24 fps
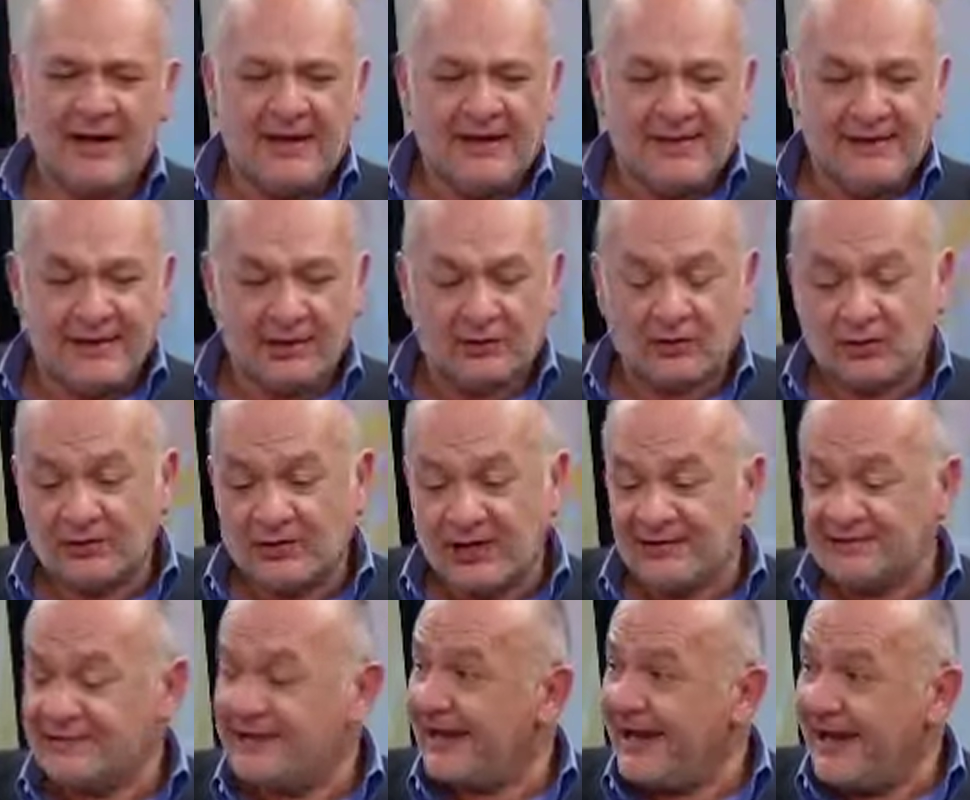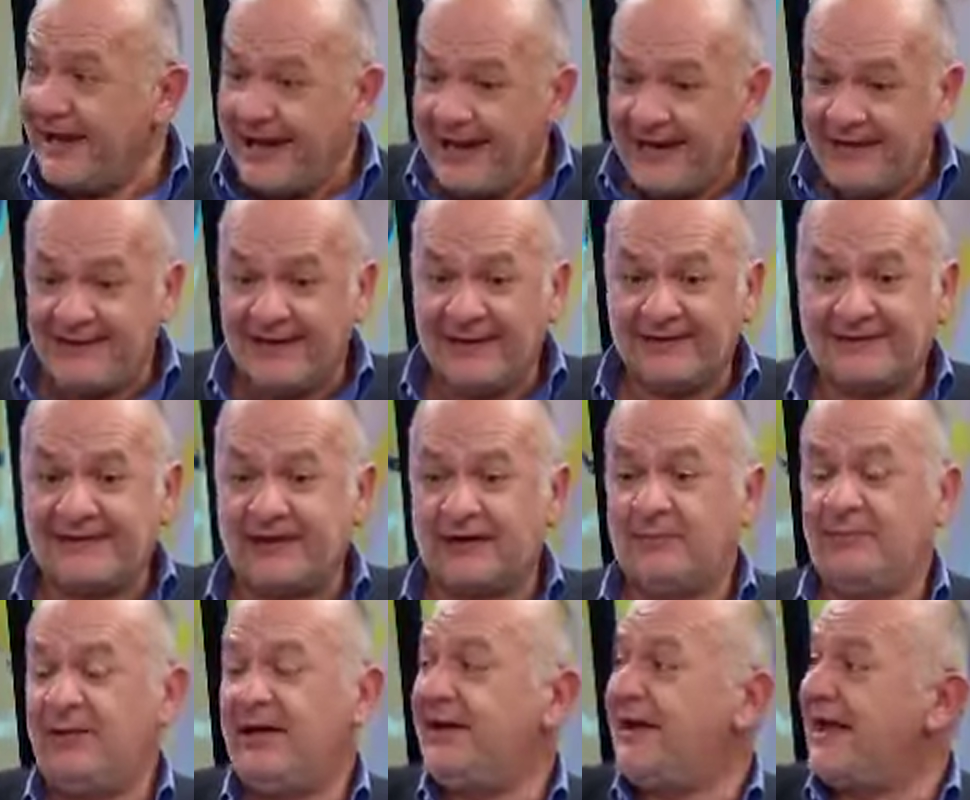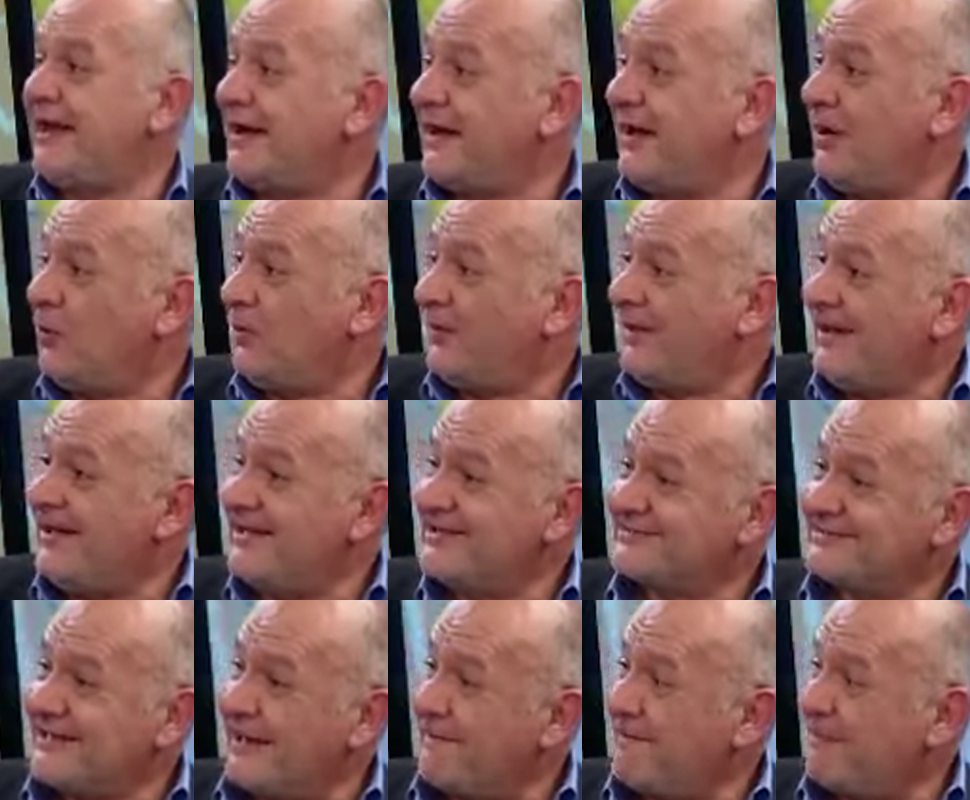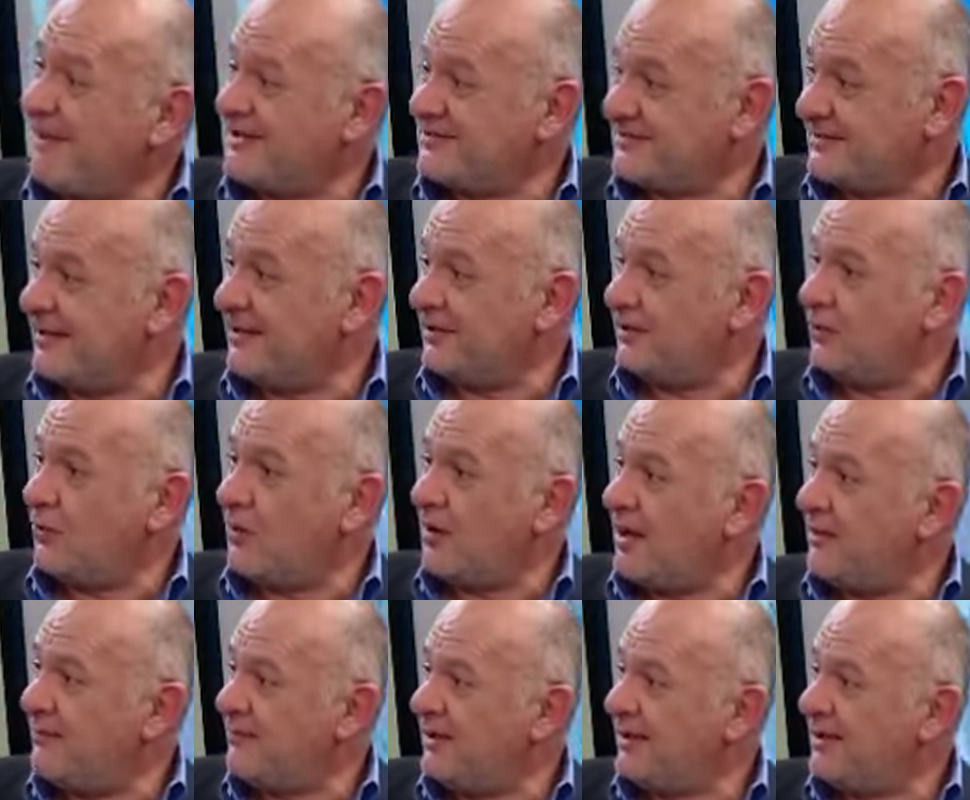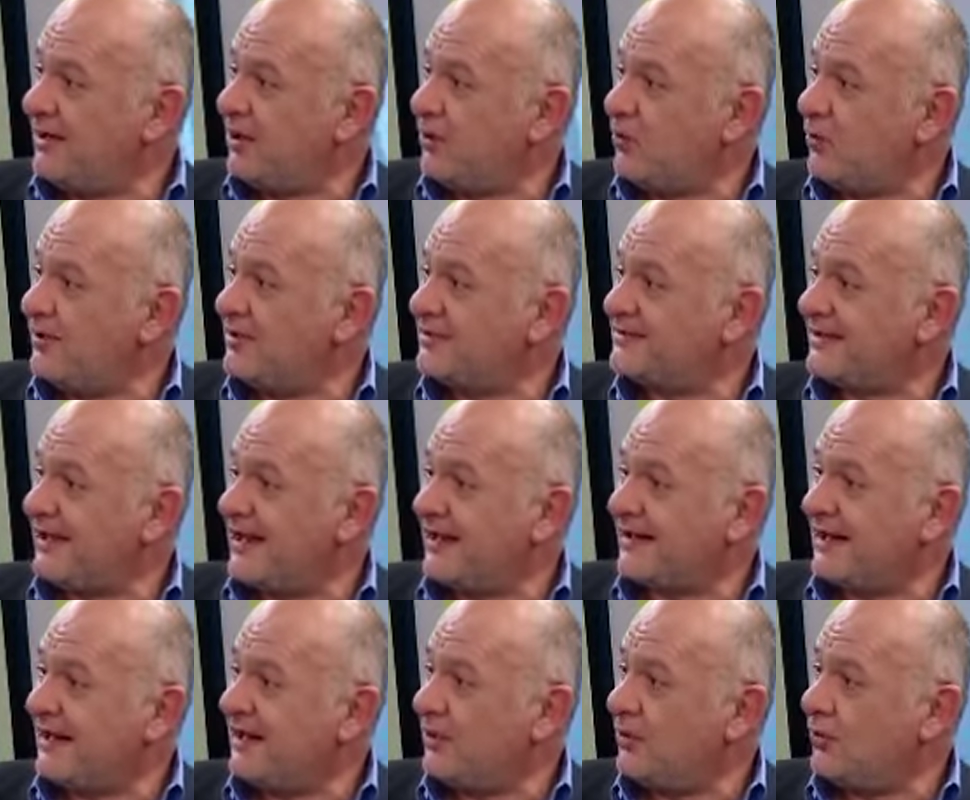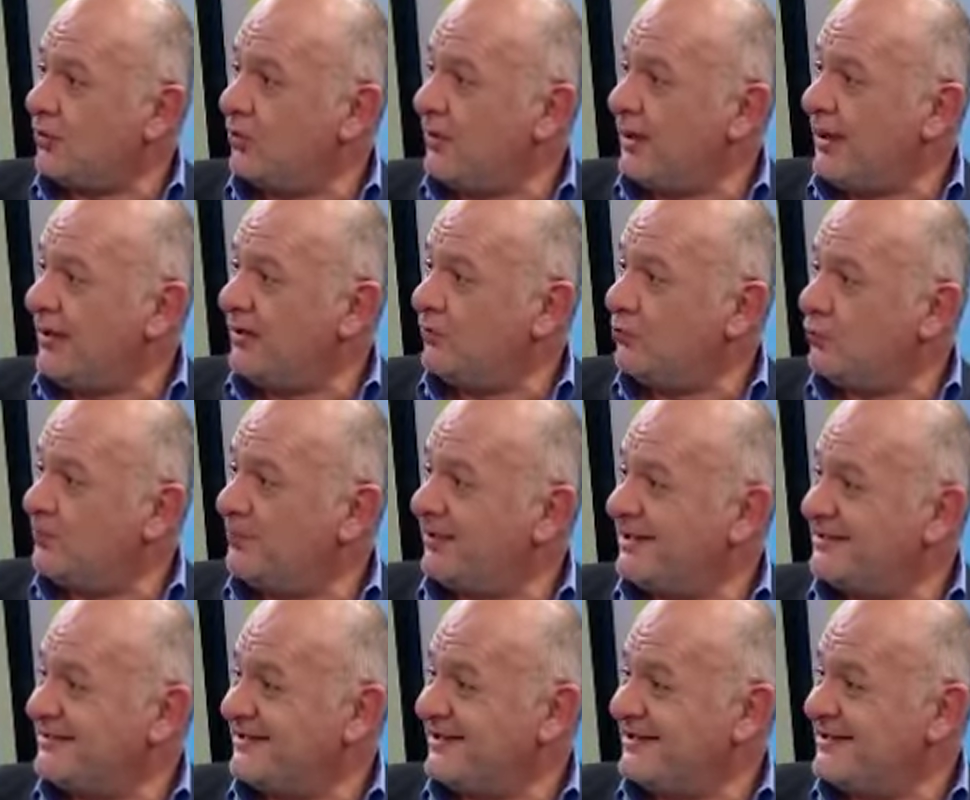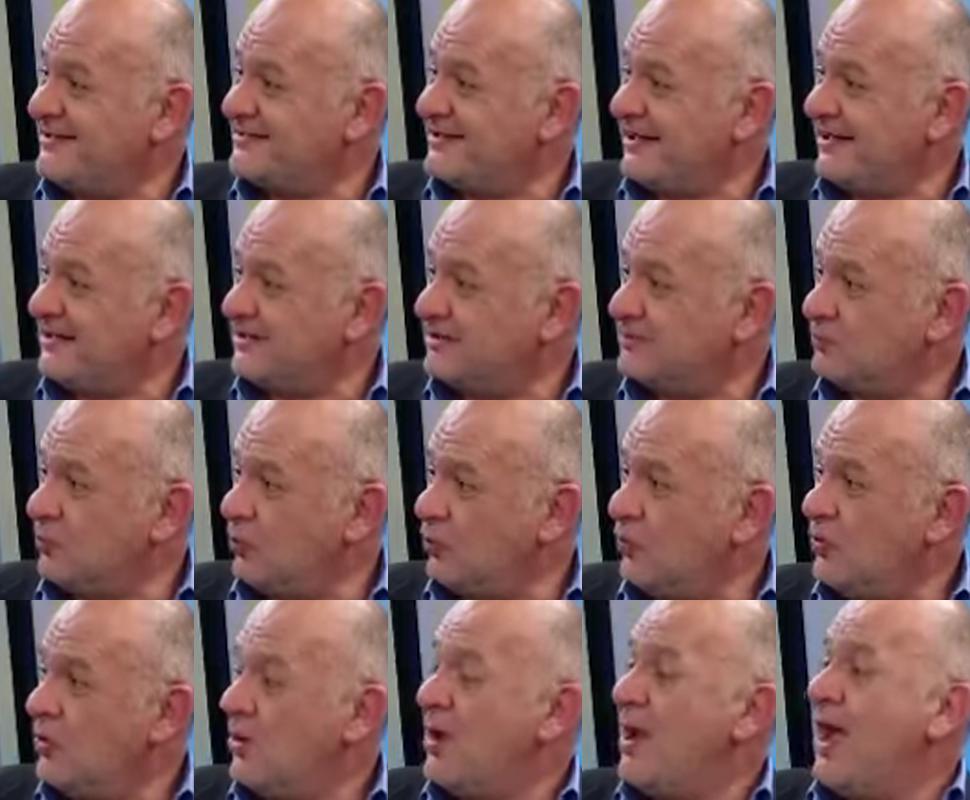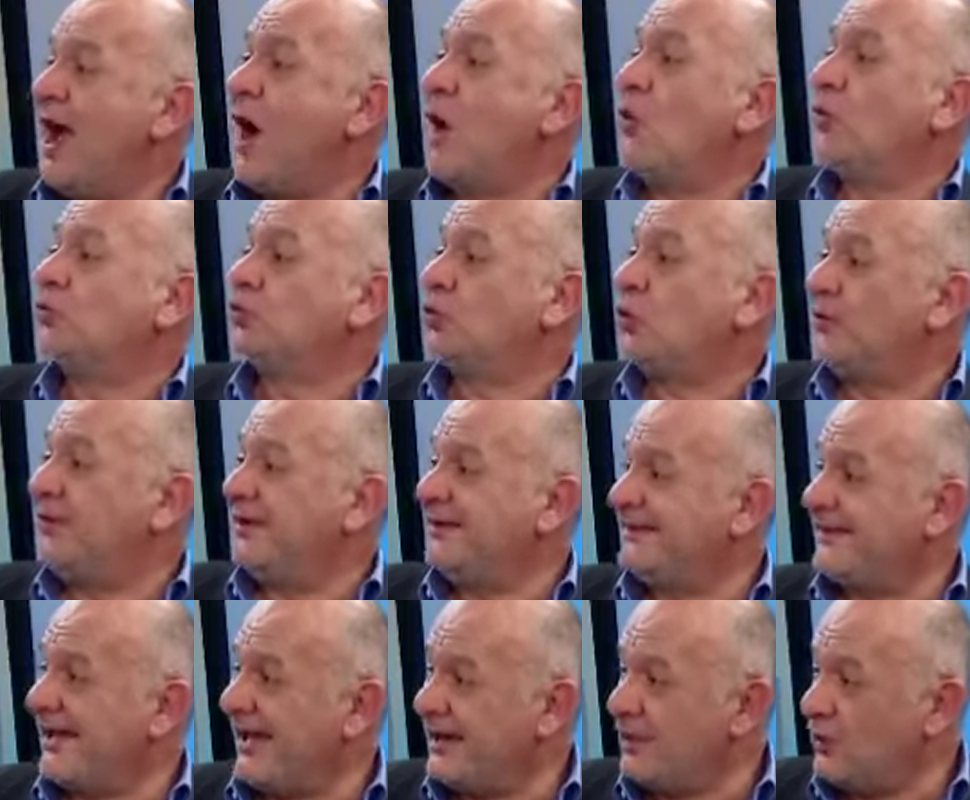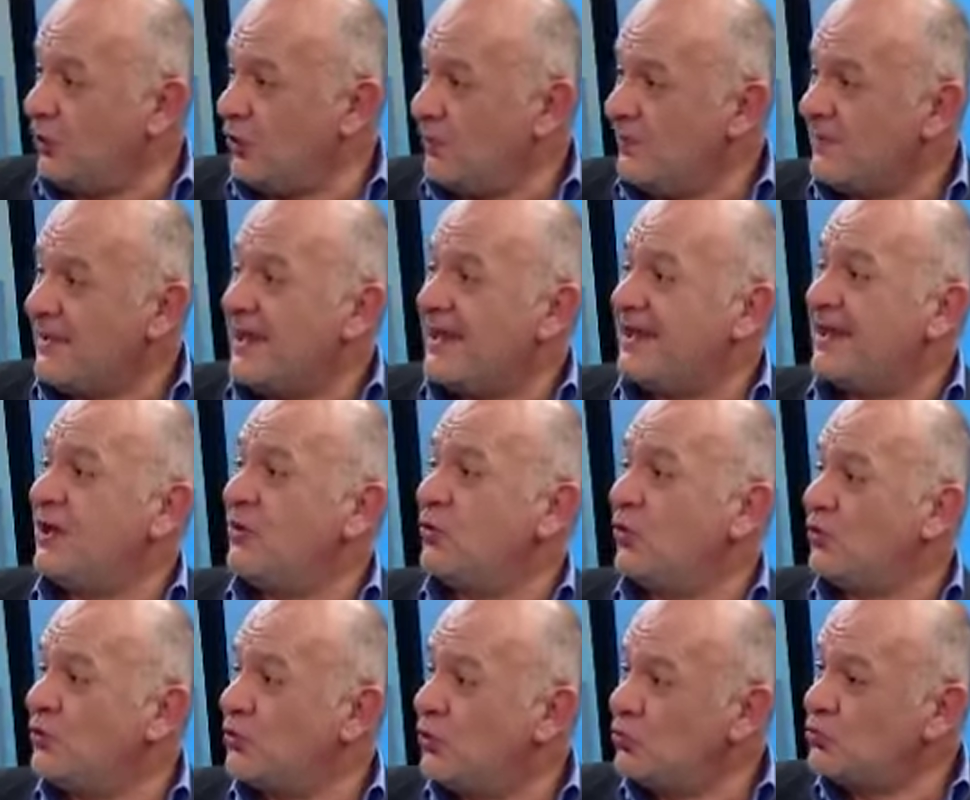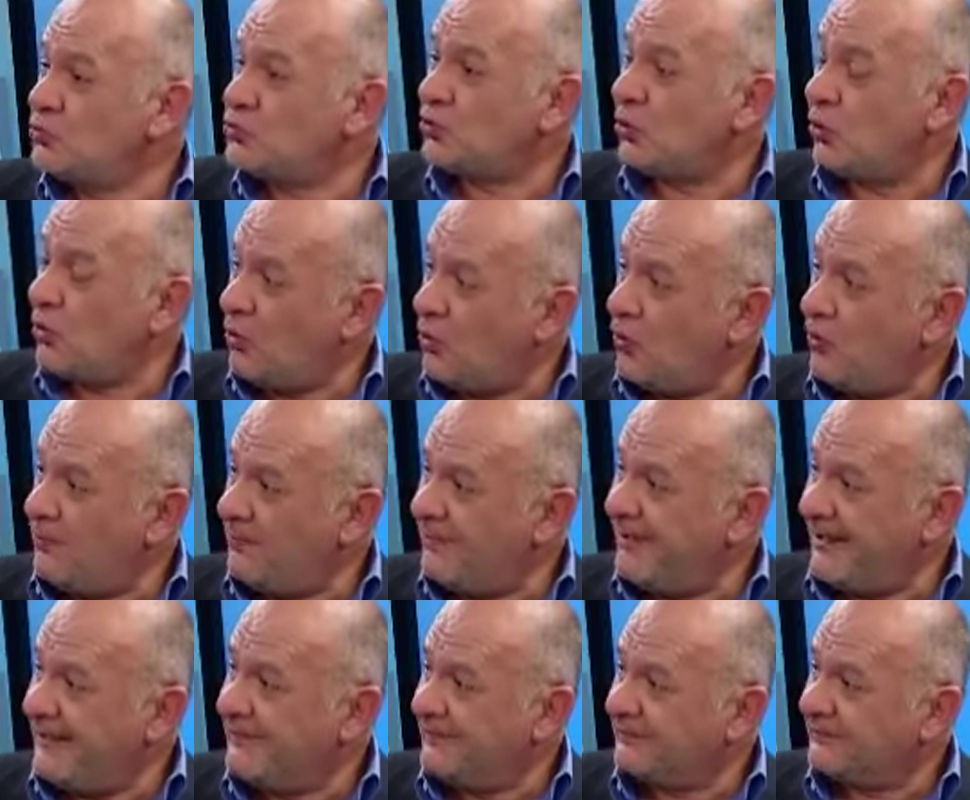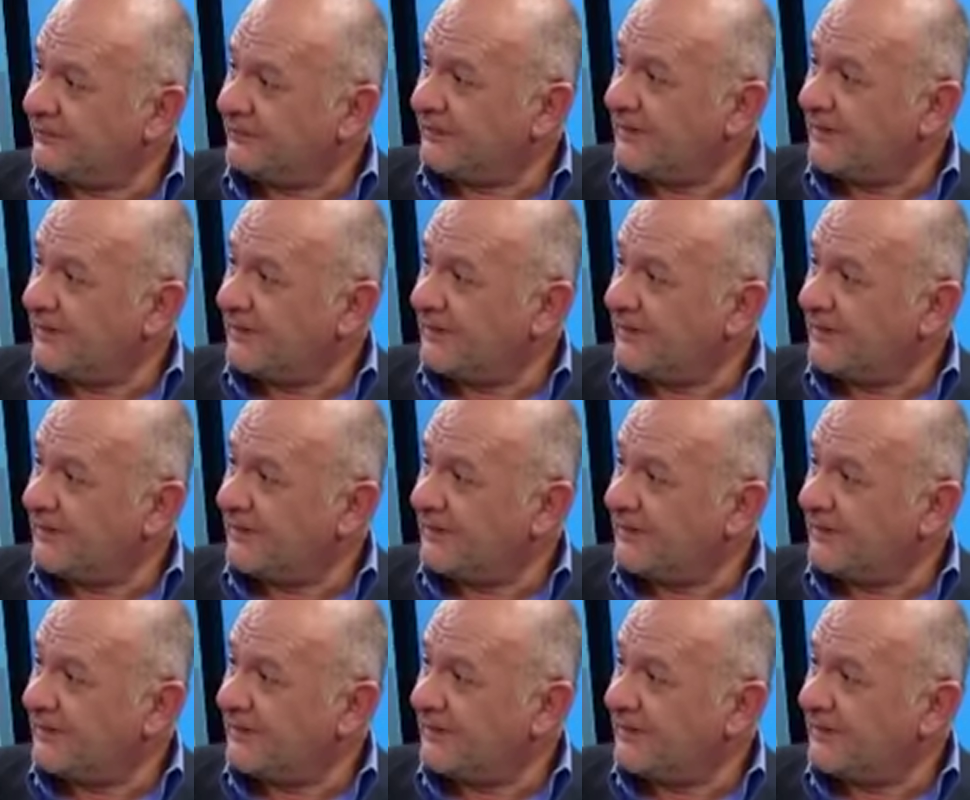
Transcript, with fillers: Y entonces él determina que lo que le está pasando a México es que ha caído en un presidencialismo autoritario y donde un solo hombre